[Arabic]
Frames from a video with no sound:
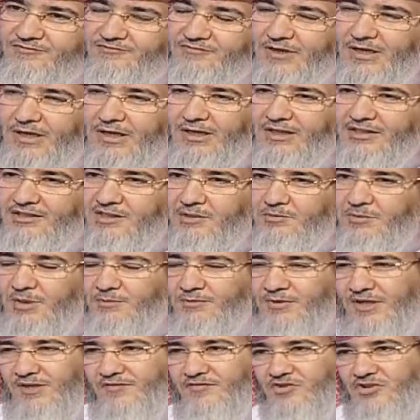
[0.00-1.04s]

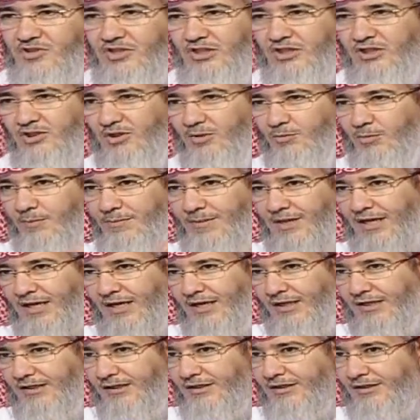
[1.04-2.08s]
فالطبيب النفسي
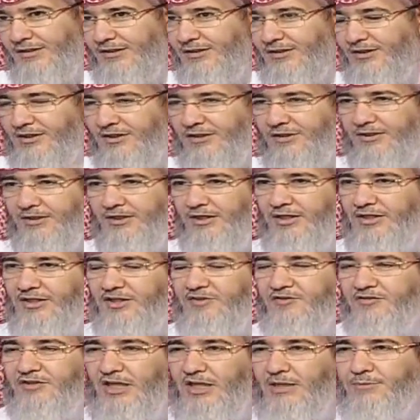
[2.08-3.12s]
ربما آه
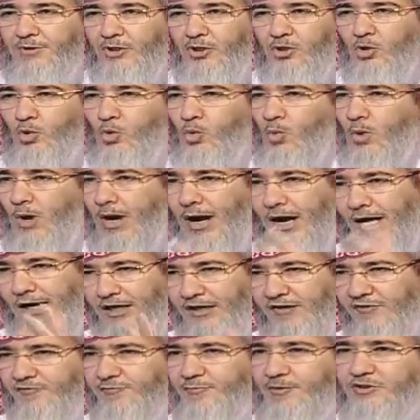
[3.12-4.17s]
يدعي بأنه هو
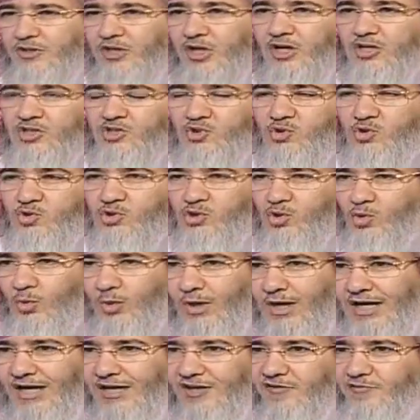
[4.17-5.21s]
أعرف بتخصصه
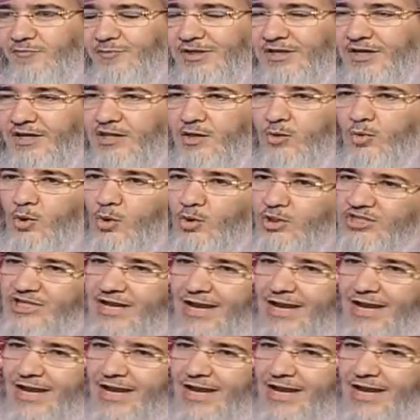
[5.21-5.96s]
وأعرف بكذا وهو